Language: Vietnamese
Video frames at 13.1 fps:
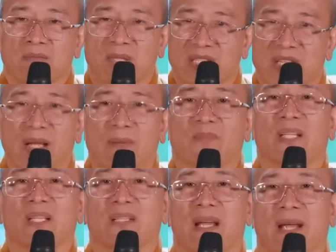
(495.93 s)
bị xem
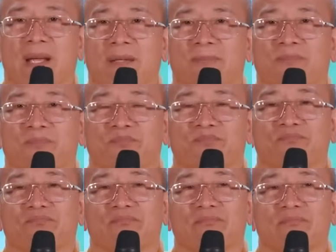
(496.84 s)
rất nhẹ,
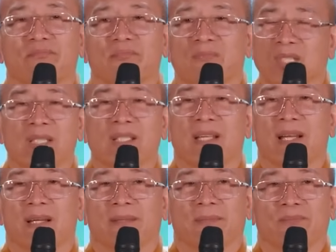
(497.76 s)
rất
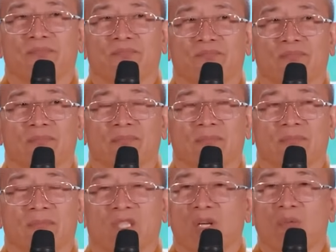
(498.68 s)
nhẹ,
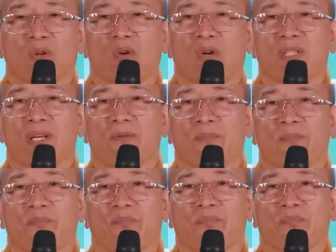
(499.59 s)
không được coi trọng.
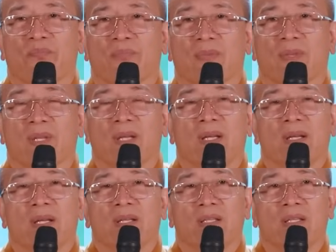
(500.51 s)

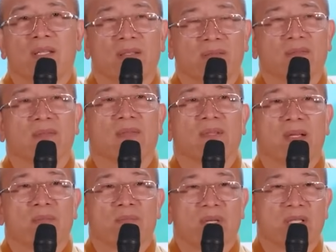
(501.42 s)
Nhưng
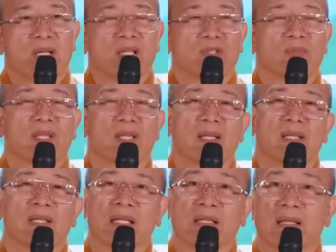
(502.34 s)
bây giờ chúng ta
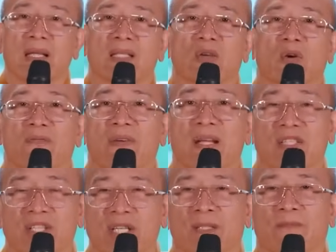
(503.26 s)
thấy kinh tế xã hội
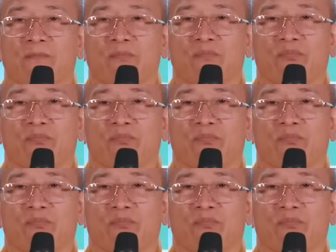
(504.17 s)
phát triển